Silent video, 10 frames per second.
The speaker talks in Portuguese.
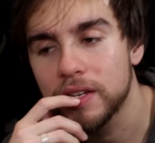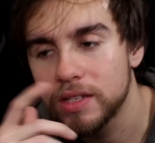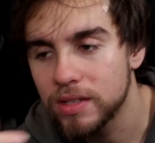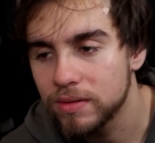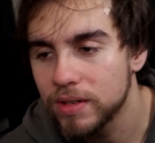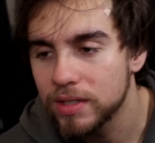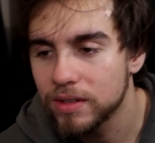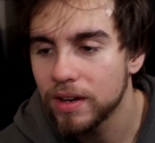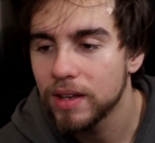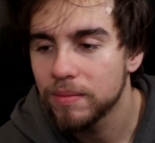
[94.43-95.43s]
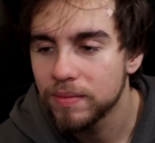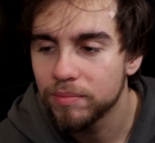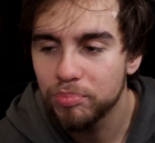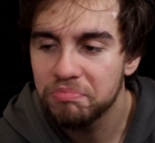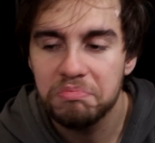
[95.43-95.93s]
Assassin's Creed, olha.
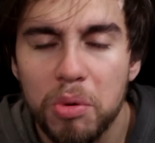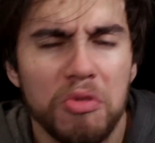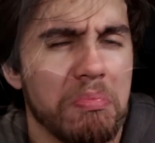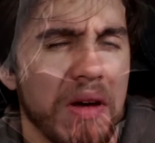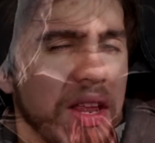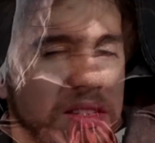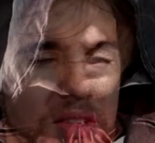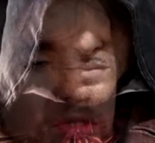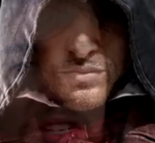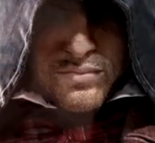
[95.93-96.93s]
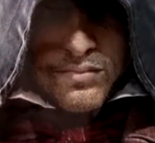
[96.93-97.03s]
Pouco parecido de